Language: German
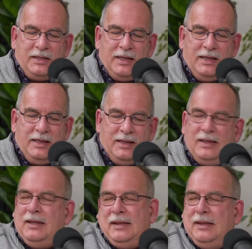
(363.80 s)
ich,
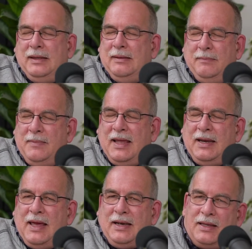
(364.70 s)

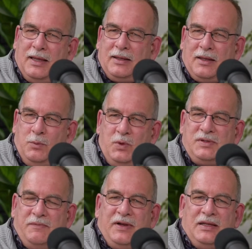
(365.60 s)
mehrjährige
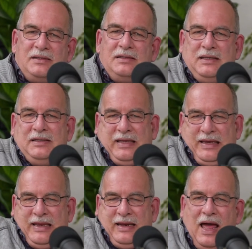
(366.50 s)
Gemüsepflanzen sind
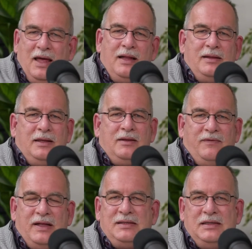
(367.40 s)
sicher nachhaltiger,
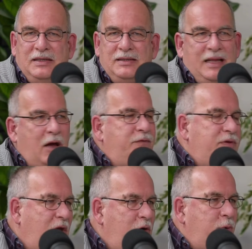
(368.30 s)
weil sie nicht
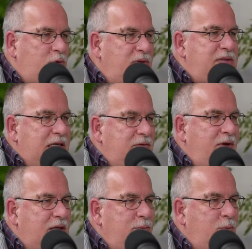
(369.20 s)
laufend neu produziert
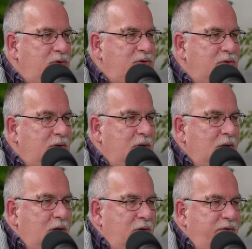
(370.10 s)
werden müssen,
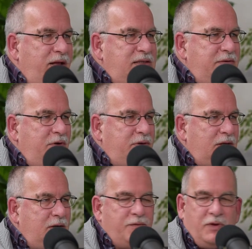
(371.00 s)
weil sie von
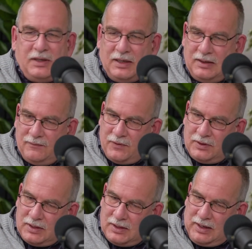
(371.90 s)
der, von der,
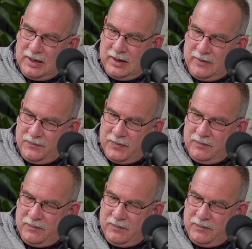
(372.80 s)
von der äh,